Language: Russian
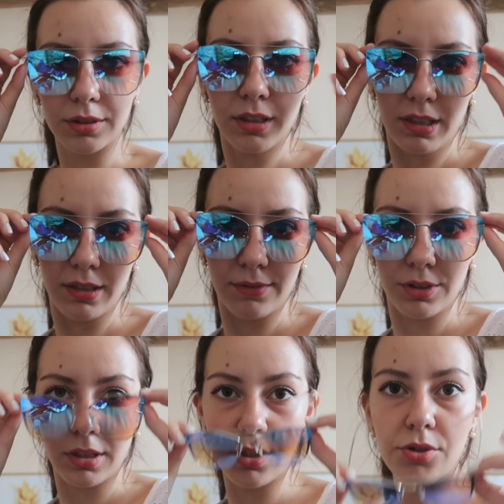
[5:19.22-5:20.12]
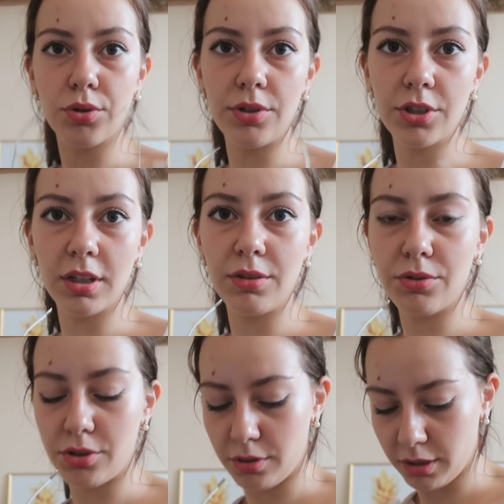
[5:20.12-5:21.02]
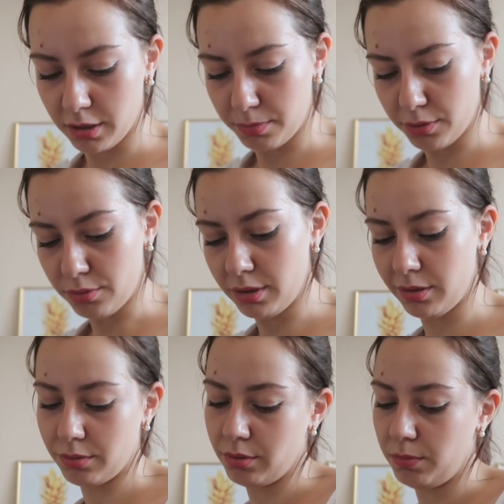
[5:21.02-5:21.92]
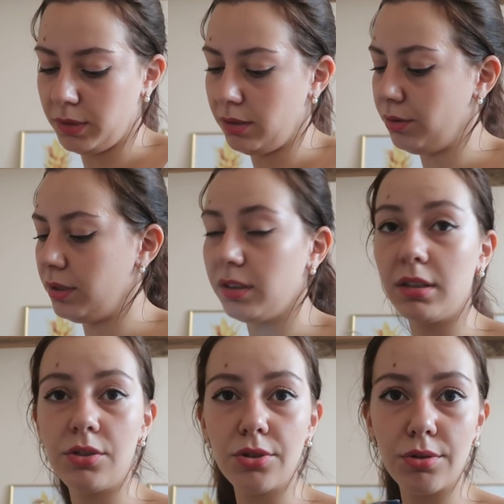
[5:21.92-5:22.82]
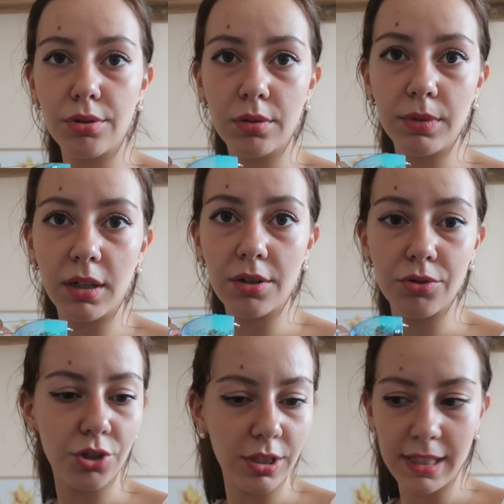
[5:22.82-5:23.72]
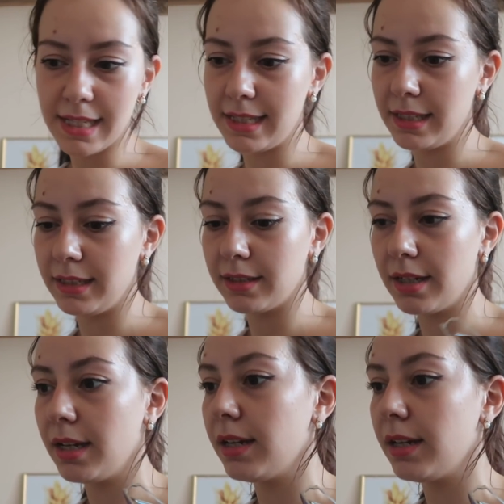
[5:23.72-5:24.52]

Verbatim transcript: Вот такие вот очечки. Они очень такие прикольные, удобные, легенькие. Чехол у меня хороший есть для них.